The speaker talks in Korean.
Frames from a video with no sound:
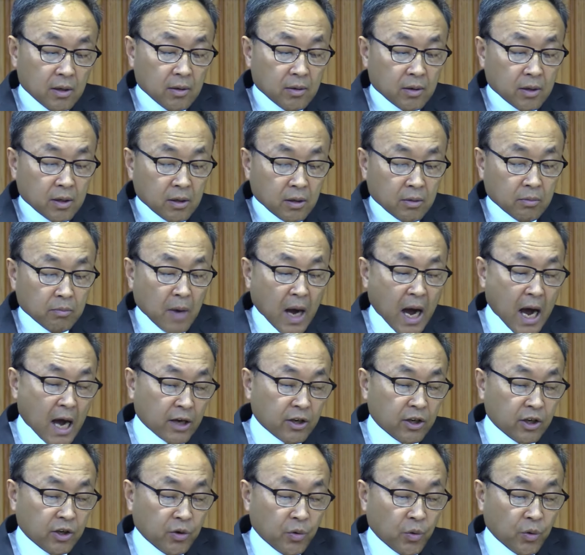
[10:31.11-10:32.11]
그
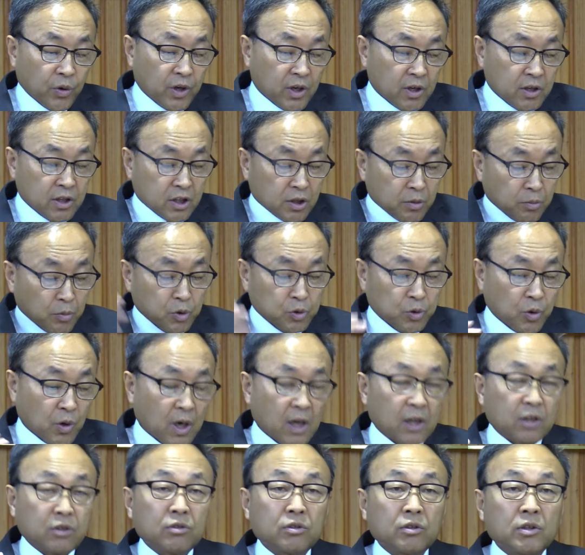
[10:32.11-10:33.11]
마귀 교리를 심어줘
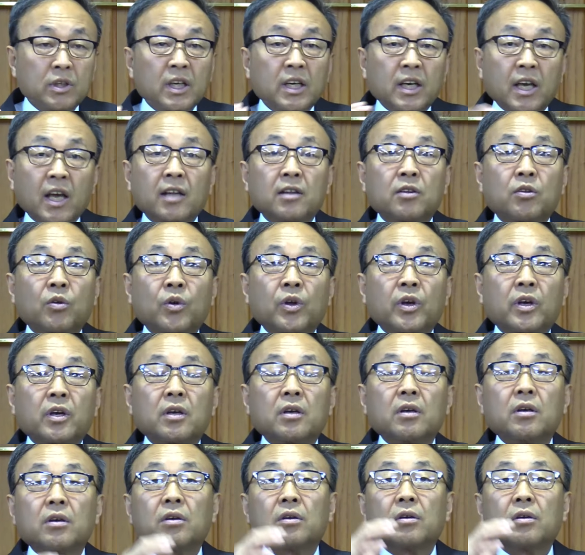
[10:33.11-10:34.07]
가지고 이 캐토릭